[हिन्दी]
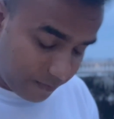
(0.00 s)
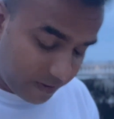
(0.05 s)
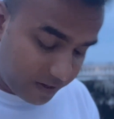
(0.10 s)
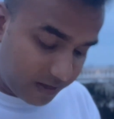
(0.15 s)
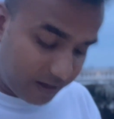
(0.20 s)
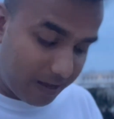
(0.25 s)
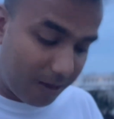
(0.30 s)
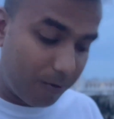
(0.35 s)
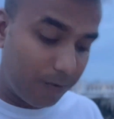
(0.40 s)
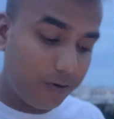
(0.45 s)
में
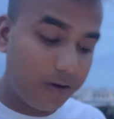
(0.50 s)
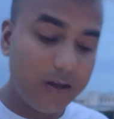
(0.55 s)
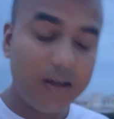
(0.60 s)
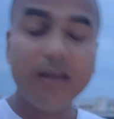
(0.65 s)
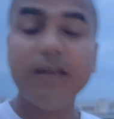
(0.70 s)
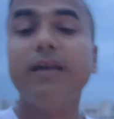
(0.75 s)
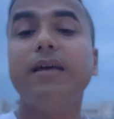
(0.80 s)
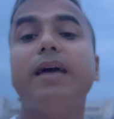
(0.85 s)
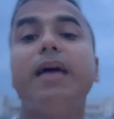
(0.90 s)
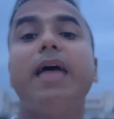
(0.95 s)
दिखाऊंगा
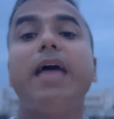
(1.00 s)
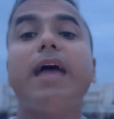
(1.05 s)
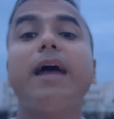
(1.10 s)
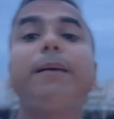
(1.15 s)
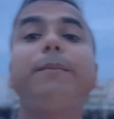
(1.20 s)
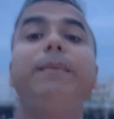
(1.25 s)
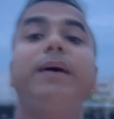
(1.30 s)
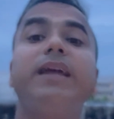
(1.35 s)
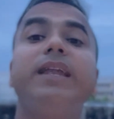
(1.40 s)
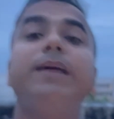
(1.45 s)

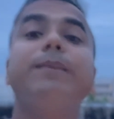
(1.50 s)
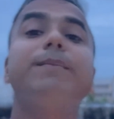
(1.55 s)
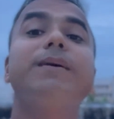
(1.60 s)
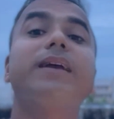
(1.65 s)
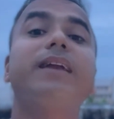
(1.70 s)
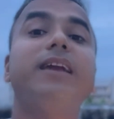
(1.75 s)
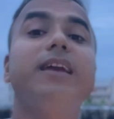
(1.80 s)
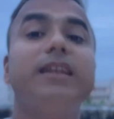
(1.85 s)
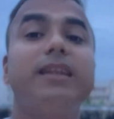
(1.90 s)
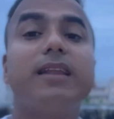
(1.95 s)
एक महीने में
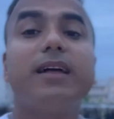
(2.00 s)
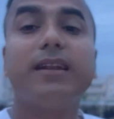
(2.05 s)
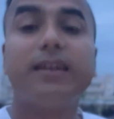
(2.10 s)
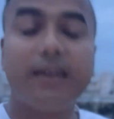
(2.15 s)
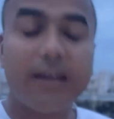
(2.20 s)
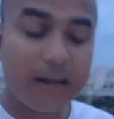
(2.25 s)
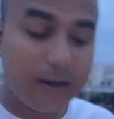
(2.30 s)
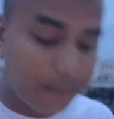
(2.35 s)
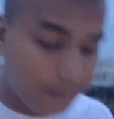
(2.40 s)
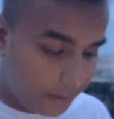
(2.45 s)
कितना
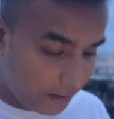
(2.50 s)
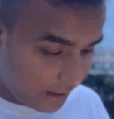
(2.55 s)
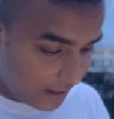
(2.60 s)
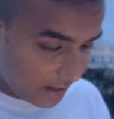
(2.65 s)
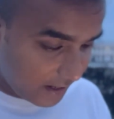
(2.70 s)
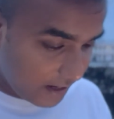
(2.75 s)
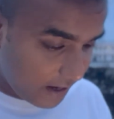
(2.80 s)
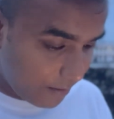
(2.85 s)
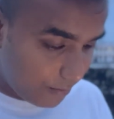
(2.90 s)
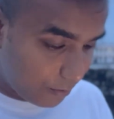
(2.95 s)
ड्रिंक
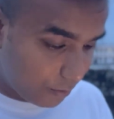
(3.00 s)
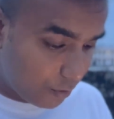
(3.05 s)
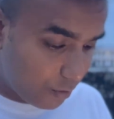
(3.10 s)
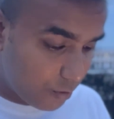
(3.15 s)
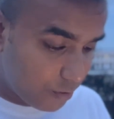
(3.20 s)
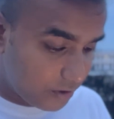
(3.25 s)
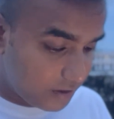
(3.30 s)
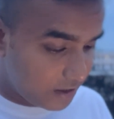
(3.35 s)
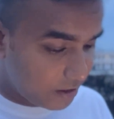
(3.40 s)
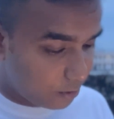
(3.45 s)
मिलेगा आप लोगों
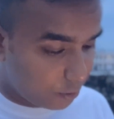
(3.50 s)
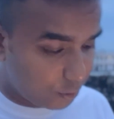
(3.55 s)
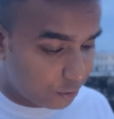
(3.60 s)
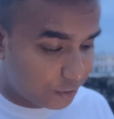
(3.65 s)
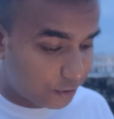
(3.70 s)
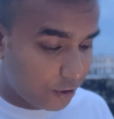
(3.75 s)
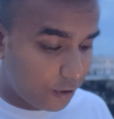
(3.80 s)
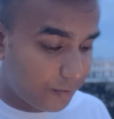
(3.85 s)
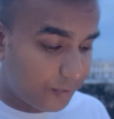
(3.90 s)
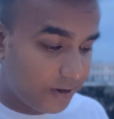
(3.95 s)
को ये
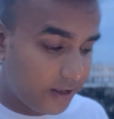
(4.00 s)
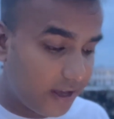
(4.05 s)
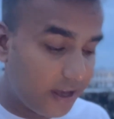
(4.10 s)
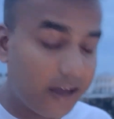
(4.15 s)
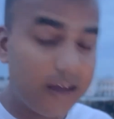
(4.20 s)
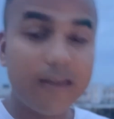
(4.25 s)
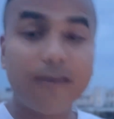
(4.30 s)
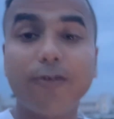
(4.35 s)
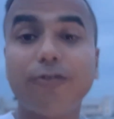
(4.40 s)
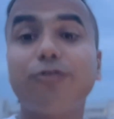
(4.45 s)
खुशखबरी
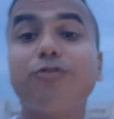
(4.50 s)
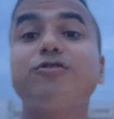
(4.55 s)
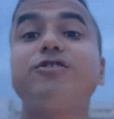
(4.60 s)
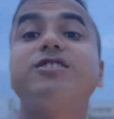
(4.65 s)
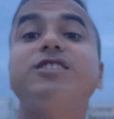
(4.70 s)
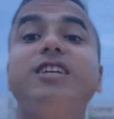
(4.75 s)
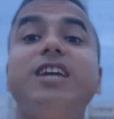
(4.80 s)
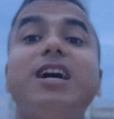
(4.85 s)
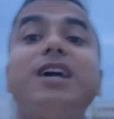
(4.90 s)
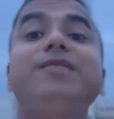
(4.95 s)
है दोस्तों
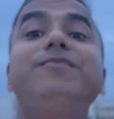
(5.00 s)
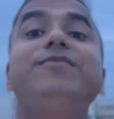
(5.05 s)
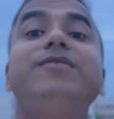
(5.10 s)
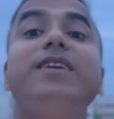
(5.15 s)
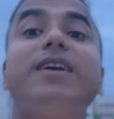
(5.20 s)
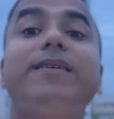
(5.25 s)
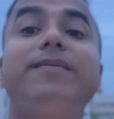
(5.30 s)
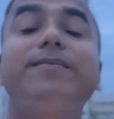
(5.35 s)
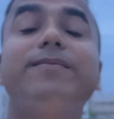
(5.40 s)
सीआरपीएफ